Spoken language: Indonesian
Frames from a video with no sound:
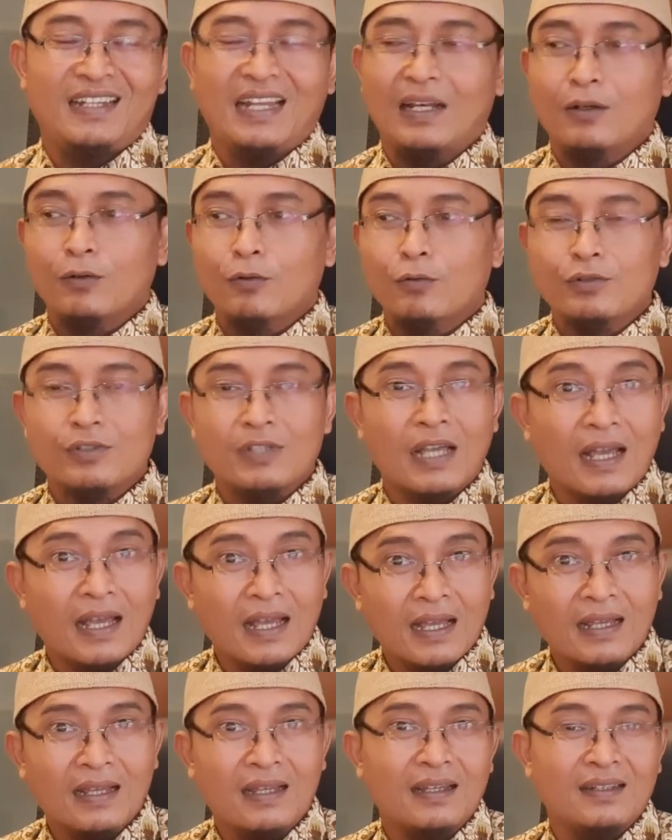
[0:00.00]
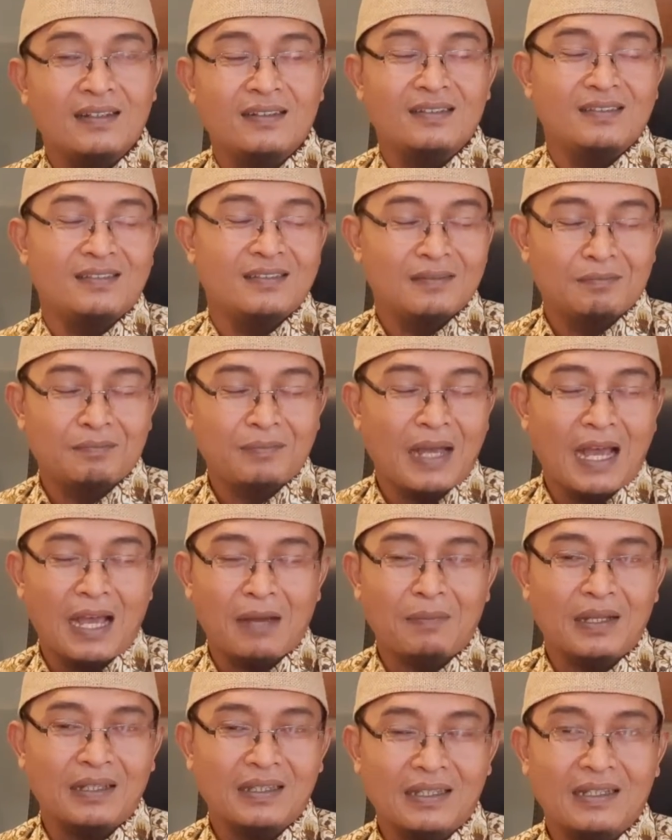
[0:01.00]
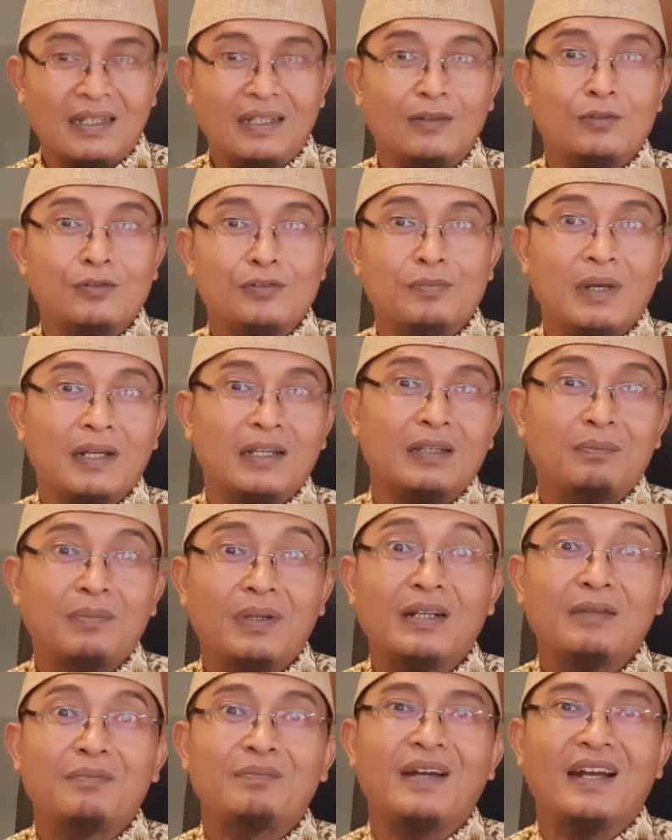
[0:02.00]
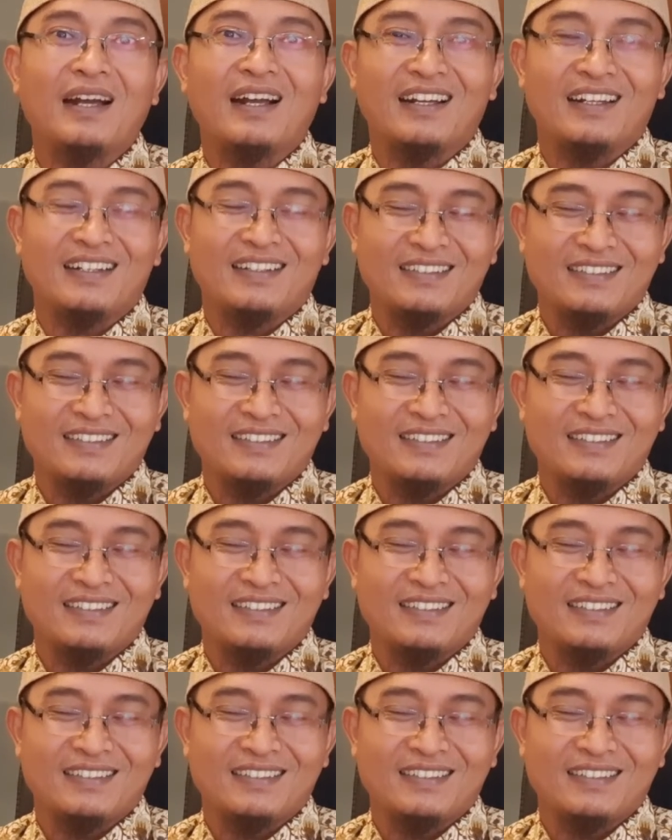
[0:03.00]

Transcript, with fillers: Dan usaha Pak Ahmad ini tuh semakin berkembang.